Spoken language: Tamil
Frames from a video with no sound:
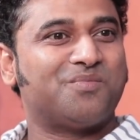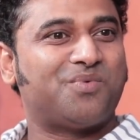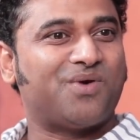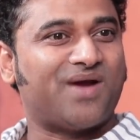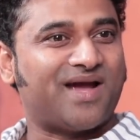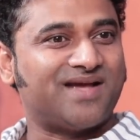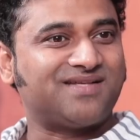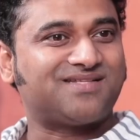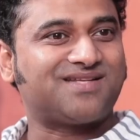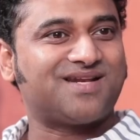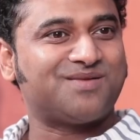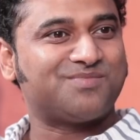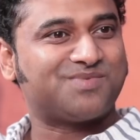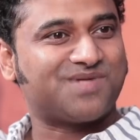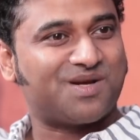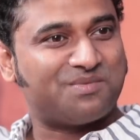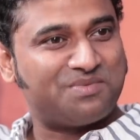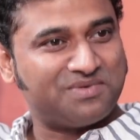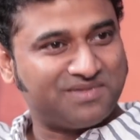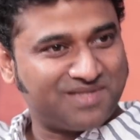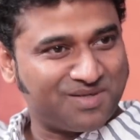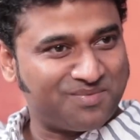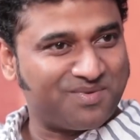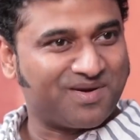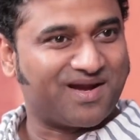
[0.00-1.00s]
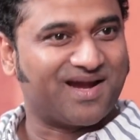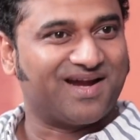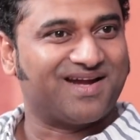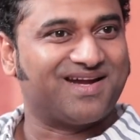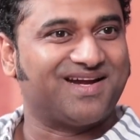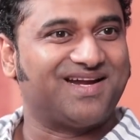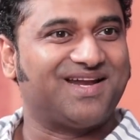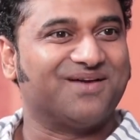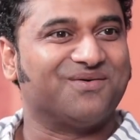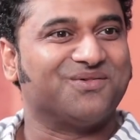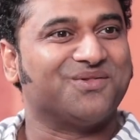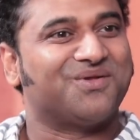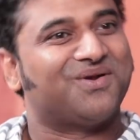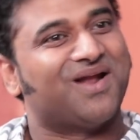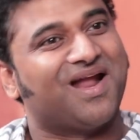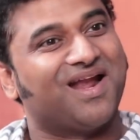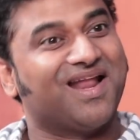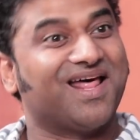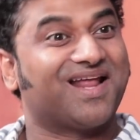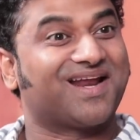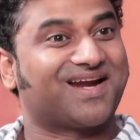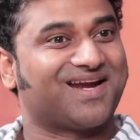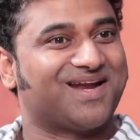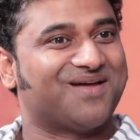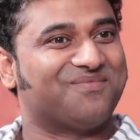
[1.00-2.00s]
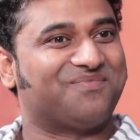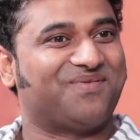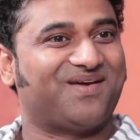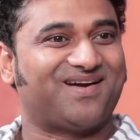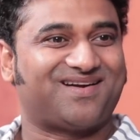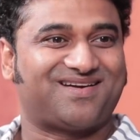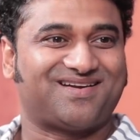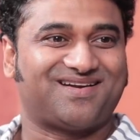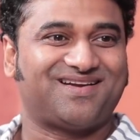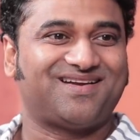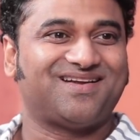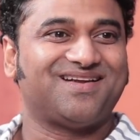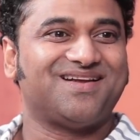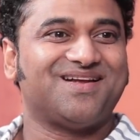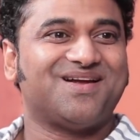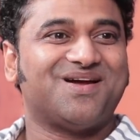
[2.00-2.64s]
போய் ஐஸ்கிரீம் சாப்பிட்டு திருப்பி கேட்டுக்கிட்டே வந்து நல்லா இருக்குல்ல பாட்டு